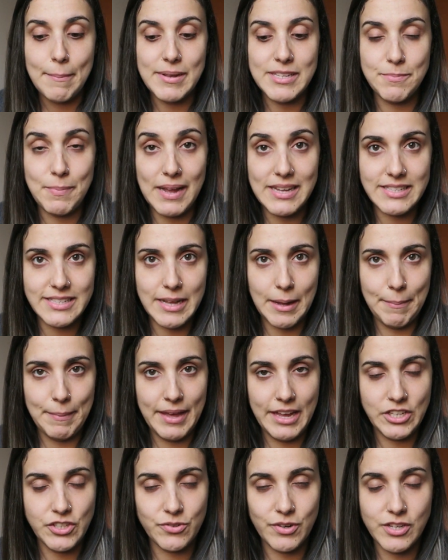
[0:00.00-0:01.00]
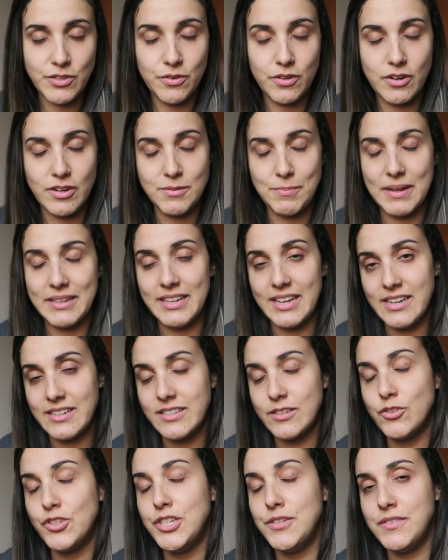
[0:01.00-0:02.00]
Mas basicamente, quais foram as
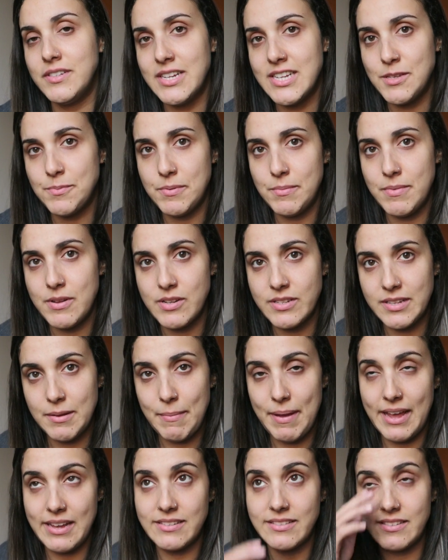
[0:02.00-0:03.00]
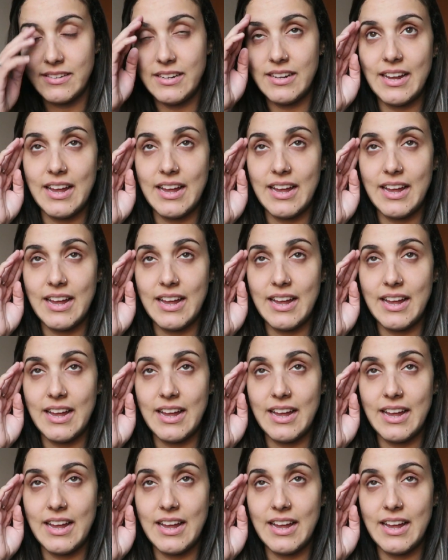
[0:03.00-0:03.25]
matérias que eu tive nesse primeiro semestre?